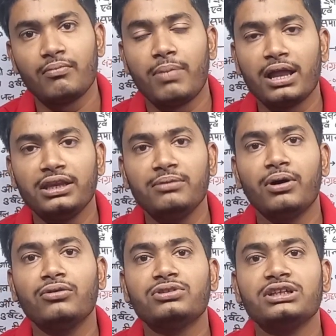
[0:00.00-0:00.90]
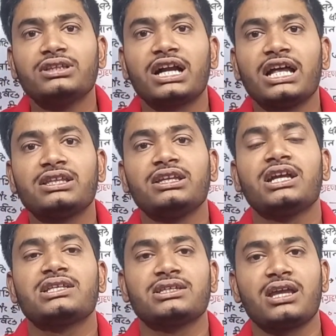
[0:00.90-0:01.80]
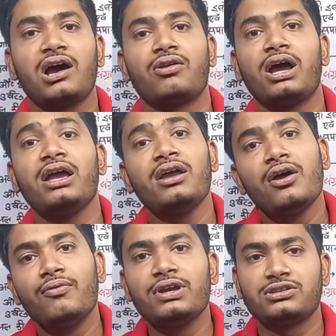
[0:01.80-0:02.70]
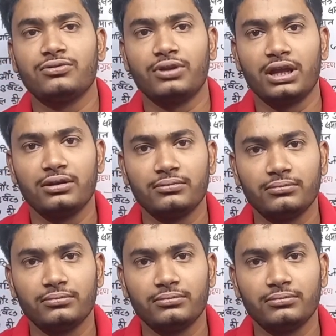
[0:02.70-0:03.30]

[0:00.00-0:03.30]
पानी बहुत ही तगड़ा तरीका से क्या हो रहा है वेस्ट हो रहा है